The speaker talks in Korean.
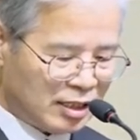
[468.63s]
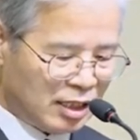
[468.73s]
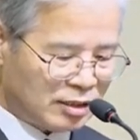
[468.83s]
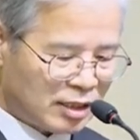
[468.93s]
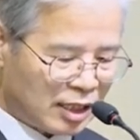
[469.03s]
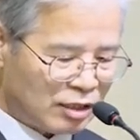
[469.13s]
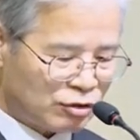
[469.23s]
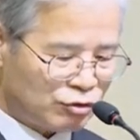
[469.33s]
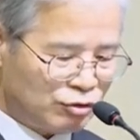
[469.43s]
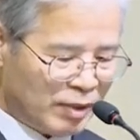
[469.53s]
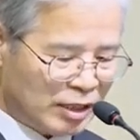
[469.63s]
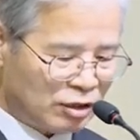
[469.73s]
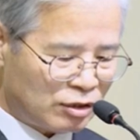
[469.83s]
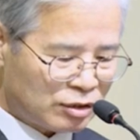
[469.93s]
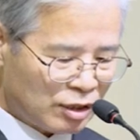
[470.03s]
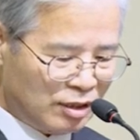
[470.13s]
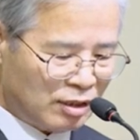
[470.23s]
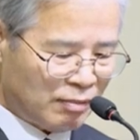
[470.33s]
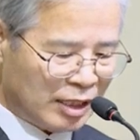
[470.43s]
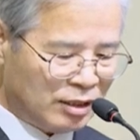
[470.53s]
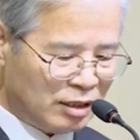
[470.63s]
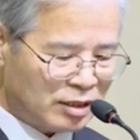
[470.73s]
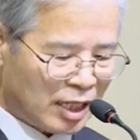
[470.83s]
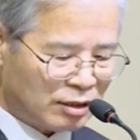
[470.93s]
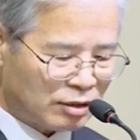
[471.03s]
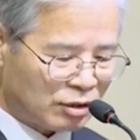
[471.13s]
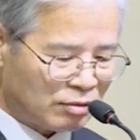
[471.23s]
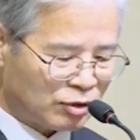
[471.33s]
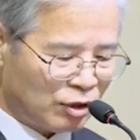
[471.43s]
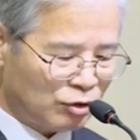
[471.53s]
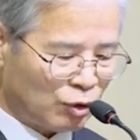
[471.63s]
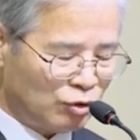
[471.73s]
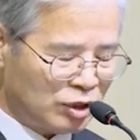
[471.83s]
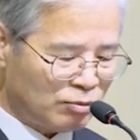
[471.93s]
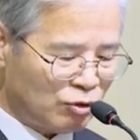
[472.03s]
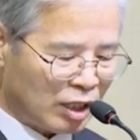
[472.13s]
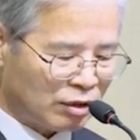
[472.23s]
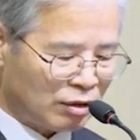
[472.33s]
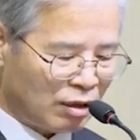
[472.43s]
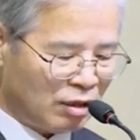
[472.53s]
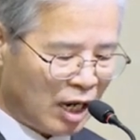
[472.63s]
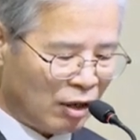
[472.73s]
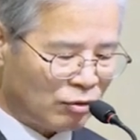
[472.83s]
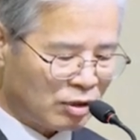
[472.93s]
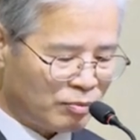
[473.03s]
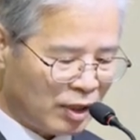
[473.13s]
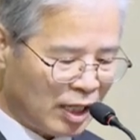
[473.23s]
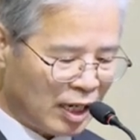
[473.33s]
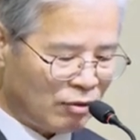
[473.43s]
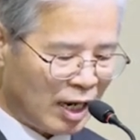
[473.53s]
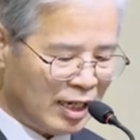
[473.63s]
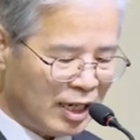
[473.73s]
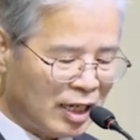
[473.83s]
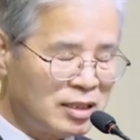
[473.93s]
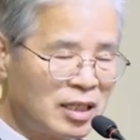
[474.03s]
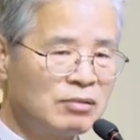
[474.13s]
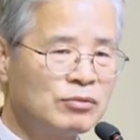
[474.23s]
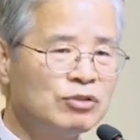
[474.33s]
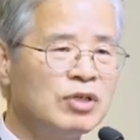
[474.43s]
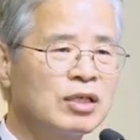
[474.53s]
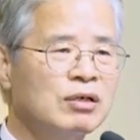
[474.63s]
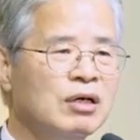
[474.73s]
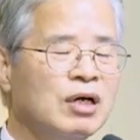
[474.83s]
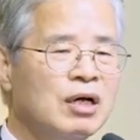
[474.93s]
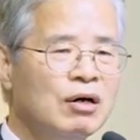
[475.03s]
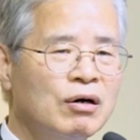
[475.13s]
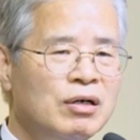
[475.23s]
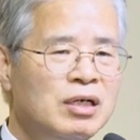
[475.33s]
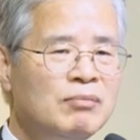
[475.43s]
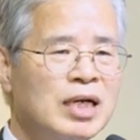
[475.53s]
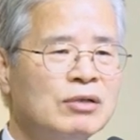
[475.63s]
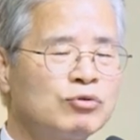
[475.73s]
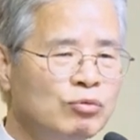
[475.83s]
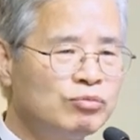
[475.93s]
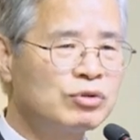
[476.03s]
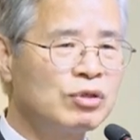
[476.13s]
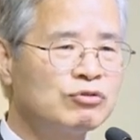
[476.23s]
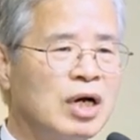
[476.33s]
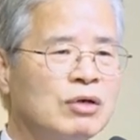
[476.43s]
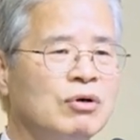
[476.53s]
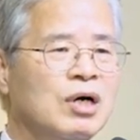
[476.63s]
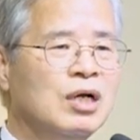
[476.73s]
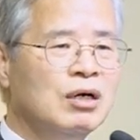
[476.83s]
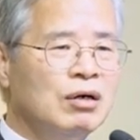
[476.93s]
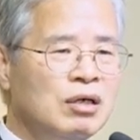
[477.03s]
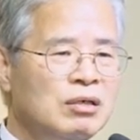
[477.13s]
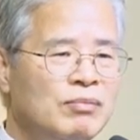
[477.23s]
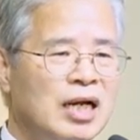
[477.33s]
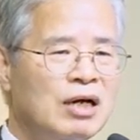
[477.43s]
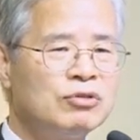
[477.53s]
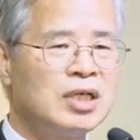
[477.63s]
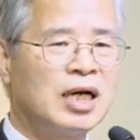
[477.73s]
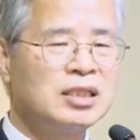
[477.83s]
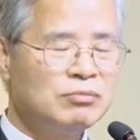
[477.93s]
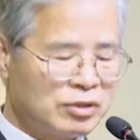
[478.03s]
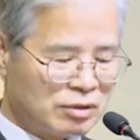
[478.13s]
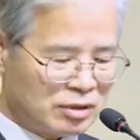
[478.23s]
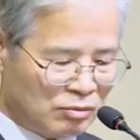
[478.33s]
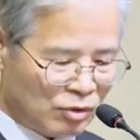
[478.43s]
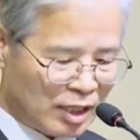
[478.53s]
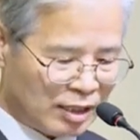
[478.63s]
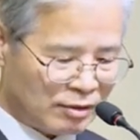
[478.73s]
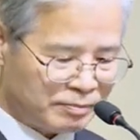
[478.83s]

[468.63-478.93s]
이 세상에서 수백 년, 천년, 만년 살 것처럼 더 좋은 집과 더 건강하고 더 편안하고 안락한 삶을 위해서 얼마나 동분서주하고 얼마나 우리가 힘을 쓰는지 몰라요.